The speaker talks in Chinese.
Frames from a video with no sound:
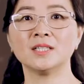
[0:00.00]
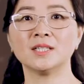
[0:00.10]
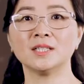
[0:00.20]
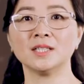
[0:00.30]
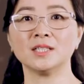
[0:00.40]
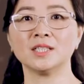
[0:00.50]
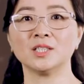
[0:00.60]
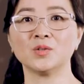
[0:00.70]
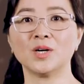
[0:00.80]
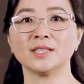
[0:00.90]
生理
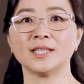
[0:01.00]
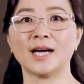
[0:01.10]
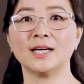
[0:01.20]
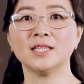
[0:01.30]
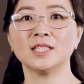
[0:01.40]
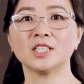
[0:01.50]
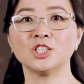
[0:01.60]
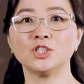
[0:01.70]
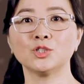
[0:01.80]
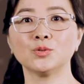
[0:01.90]
情况下，
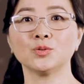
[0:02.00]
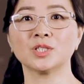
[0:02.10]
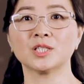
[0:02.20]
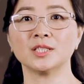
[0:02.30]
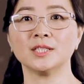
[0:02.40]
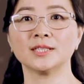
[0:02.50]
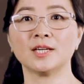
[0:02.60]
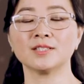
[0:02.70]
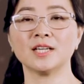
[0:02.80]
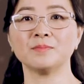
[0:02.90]
雌激素使阴
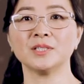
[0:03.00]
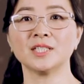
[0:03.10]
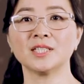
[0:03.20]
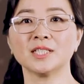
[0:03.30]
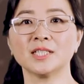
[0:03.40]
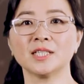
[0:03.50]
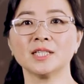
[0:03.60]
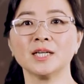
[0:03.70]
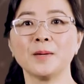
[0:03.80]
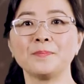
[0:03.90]
道上皮增
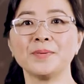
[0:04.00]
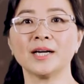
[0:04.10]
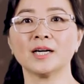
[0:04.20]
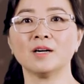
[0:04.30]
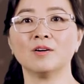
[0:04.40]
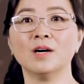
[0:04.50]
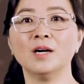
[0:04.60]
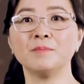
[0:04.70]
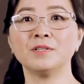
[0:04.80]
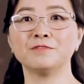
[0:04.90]
生、变厚，
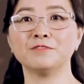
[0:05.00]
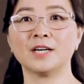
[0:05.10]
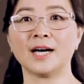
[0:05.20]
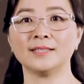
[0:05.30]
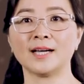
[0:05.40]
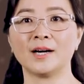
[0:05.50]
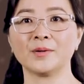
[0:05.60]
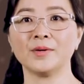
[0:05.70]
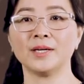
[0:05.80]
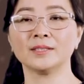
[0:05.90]
并富含
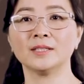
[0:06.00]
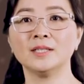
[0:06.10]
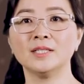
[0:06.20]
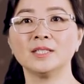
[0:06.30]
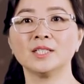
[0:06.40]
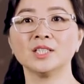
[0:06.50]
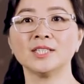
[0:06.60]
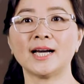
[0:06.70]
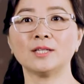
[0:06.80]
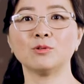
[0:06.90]
糖原，
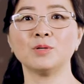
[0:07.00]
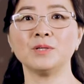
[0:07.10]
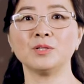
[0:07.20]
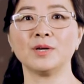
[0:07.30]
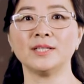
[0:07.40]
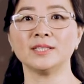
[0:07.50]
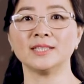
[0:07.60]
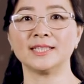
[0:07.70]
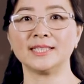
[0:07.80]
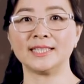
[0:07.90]
增加对病原
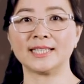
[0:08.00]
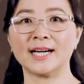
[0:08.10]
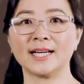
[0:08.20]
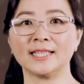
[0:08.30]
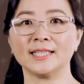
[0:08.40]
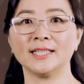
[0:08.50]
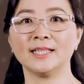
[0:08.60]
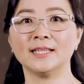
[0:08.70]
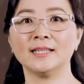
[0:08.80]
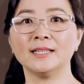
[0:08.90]
体的抵抗力。
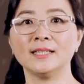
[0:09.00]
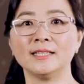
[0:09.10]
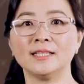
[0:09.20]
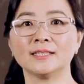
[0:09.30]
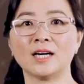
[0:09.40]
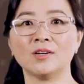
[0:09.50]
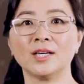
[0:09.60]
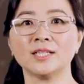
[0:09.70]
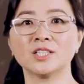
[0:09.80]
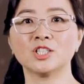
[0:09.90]
阴道
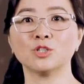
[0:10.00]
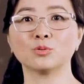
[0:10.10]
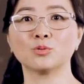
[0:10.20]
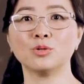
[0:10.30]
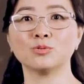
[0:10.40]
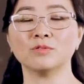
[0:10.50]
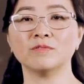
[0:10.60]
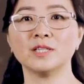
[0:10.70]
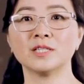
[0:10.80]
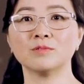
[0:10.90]
内是有多
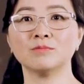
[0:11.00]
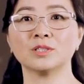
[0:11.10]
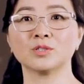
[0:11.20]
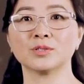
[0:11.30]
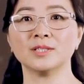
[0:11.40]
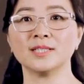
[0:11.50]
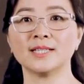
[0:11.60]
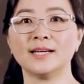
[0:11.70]
种微生物的存